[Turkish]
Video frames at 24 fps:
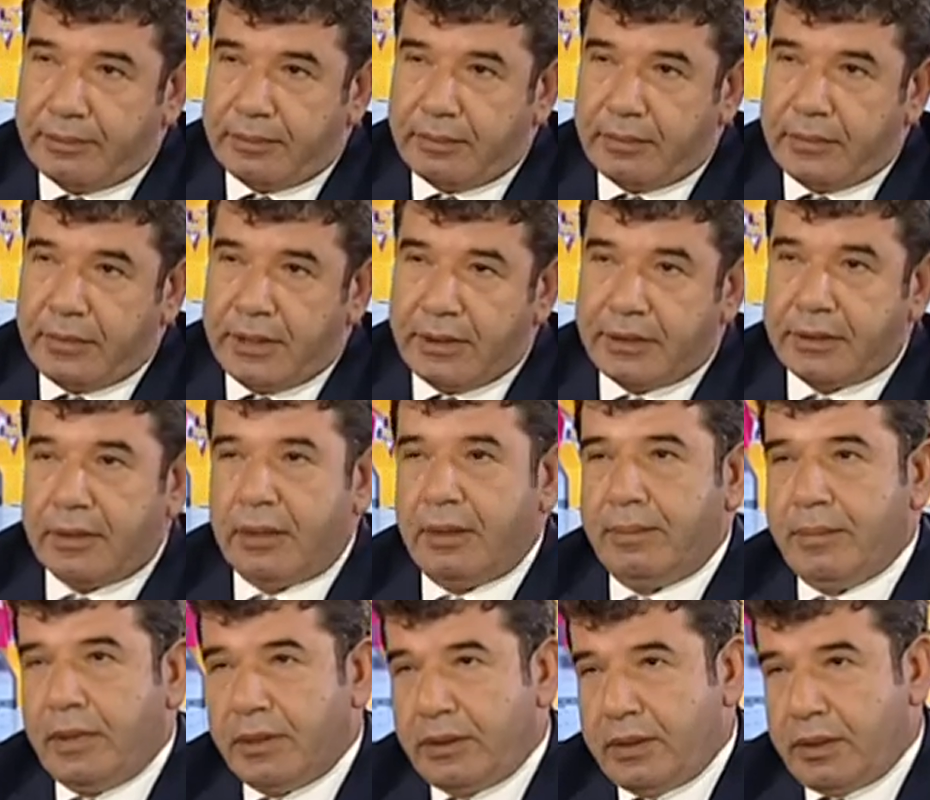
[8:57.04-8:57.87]

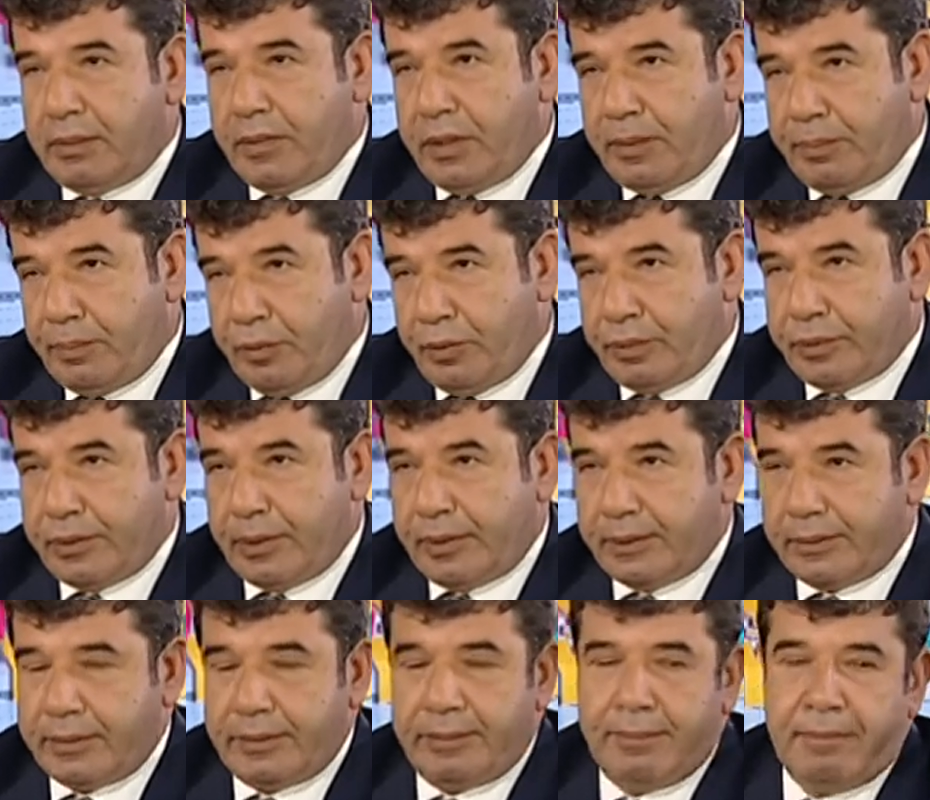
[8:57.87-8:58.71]
yazılım yatırımı yapıyorsak,
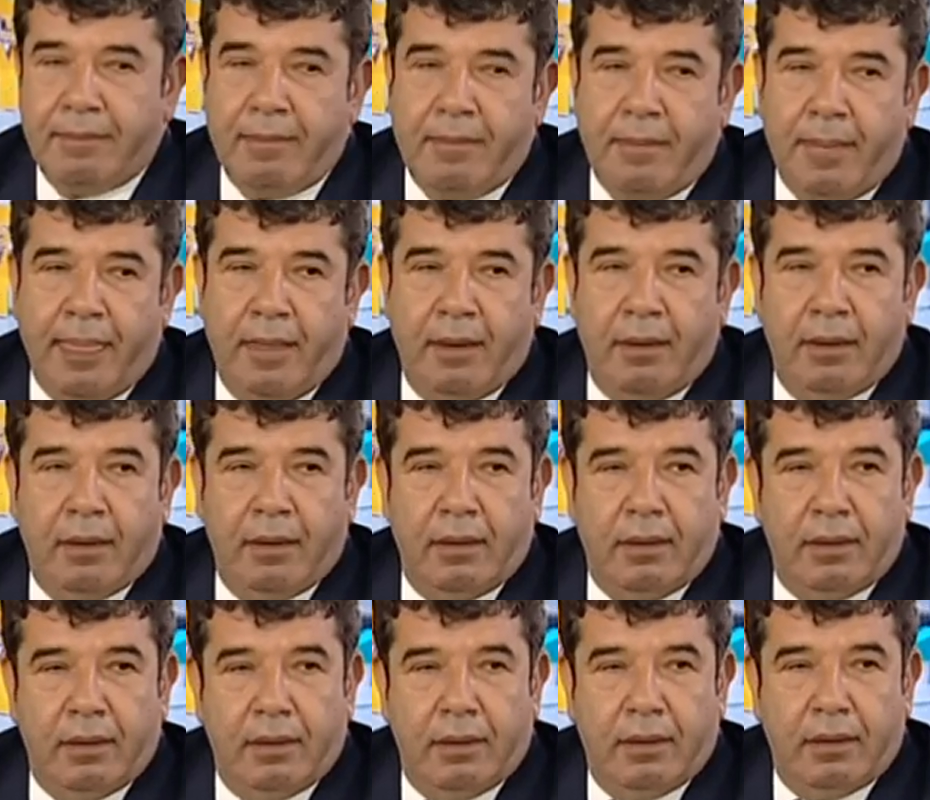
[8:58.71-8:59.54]

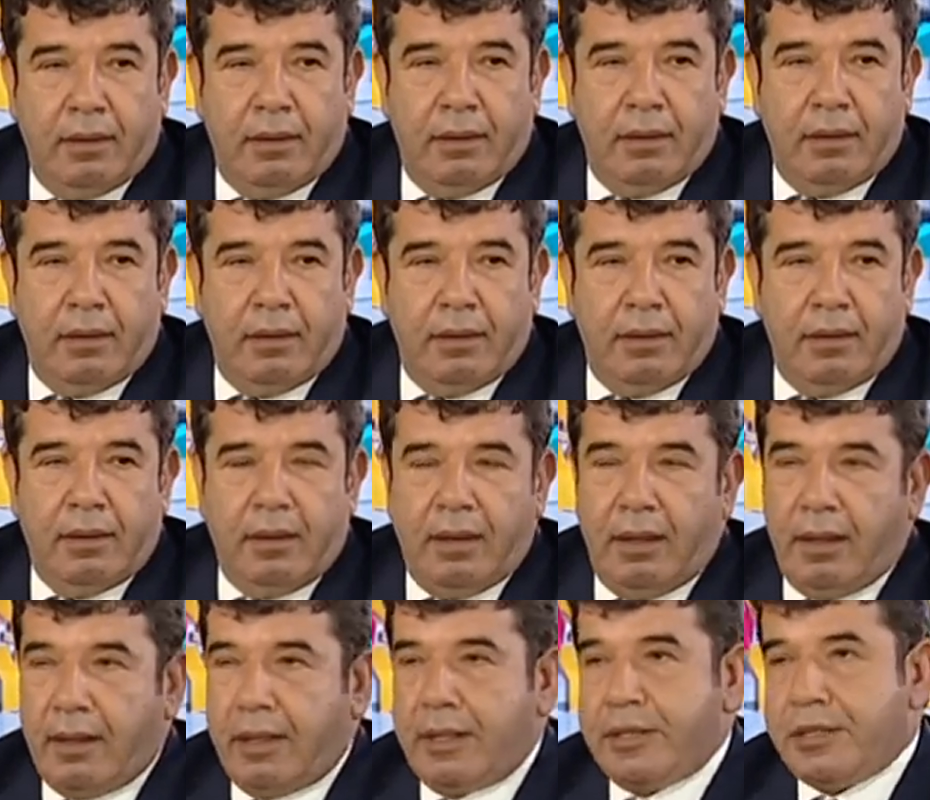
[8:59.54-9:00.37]
e,
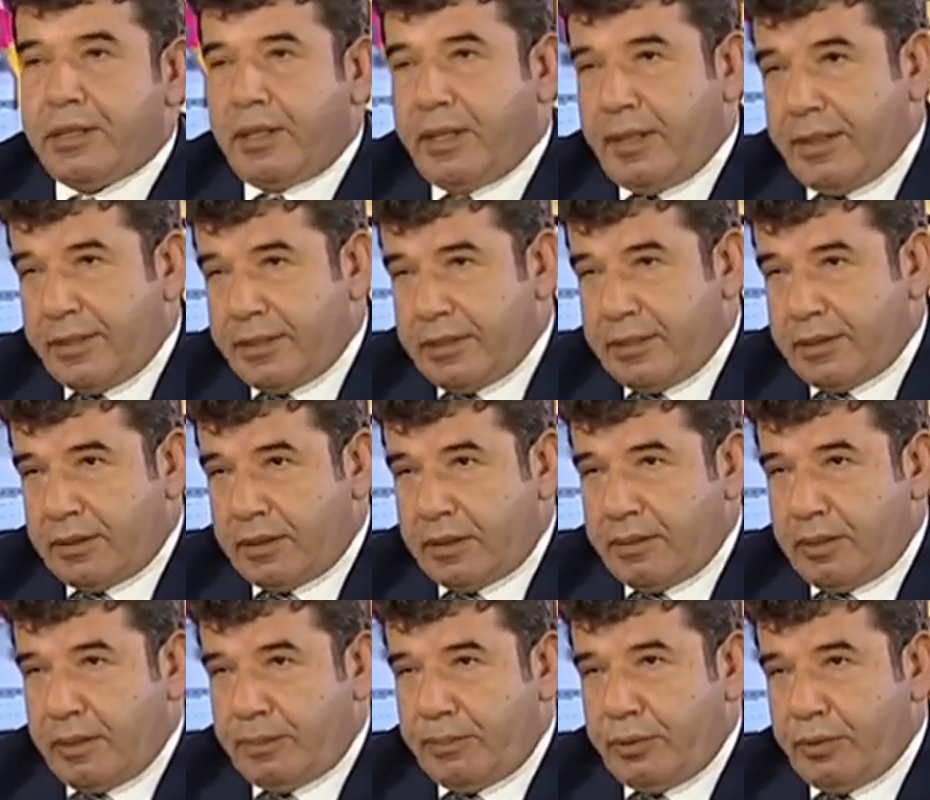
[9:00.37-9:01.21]
araç gereç
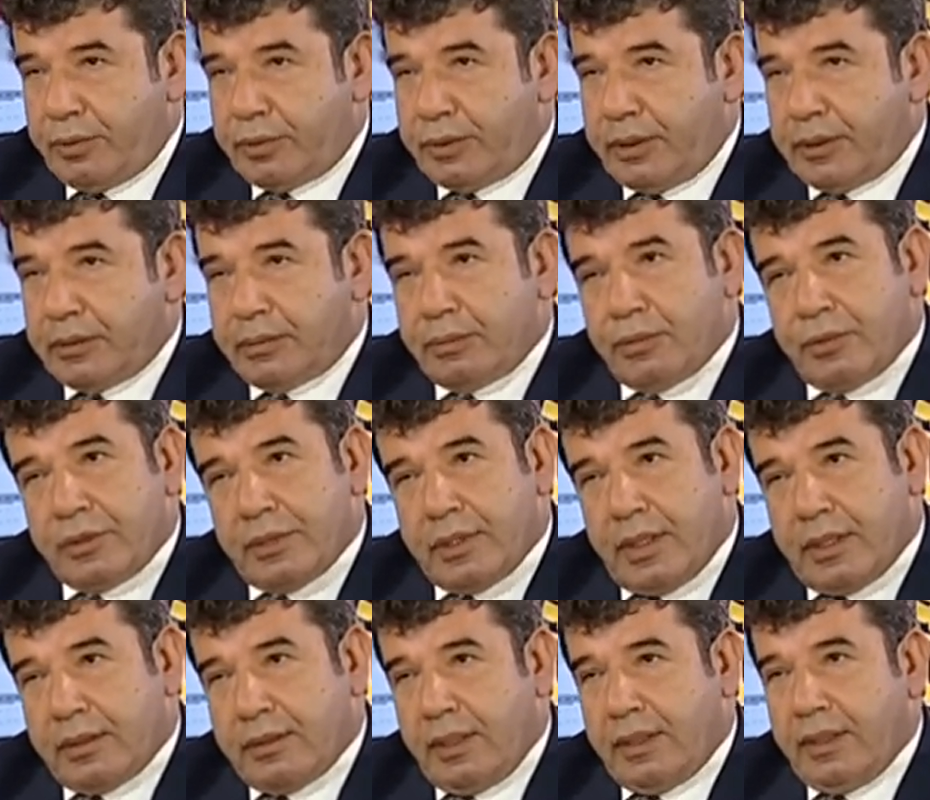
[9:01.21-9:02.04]
yatırım yapıyorsanız bunun
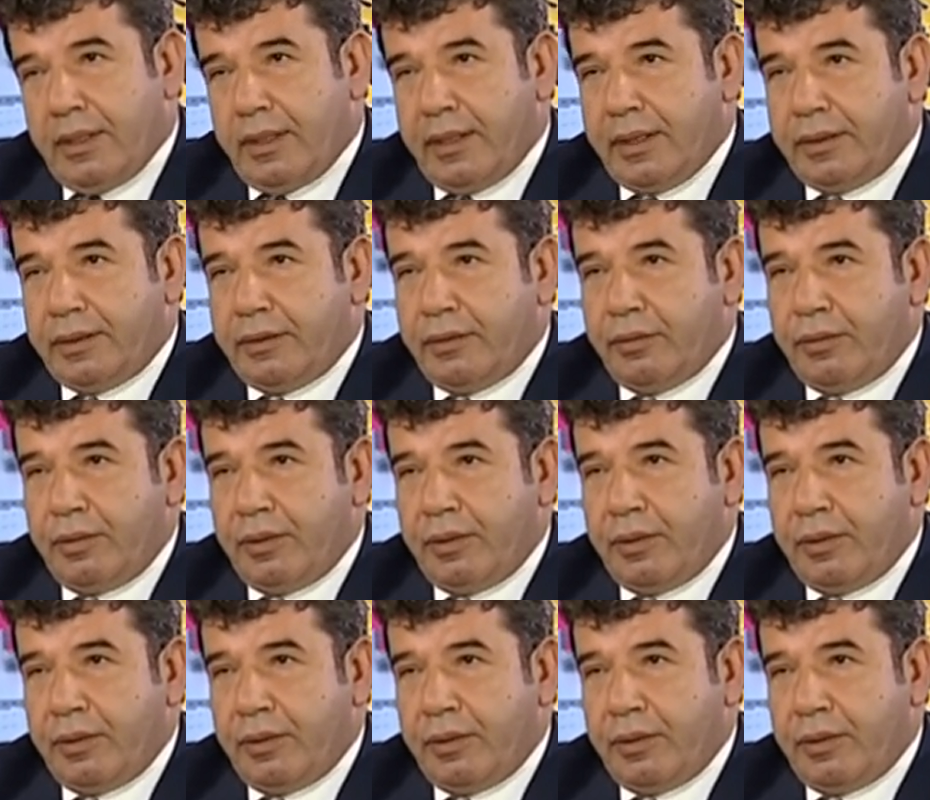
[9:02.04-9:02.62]
şartları gerektiriyor.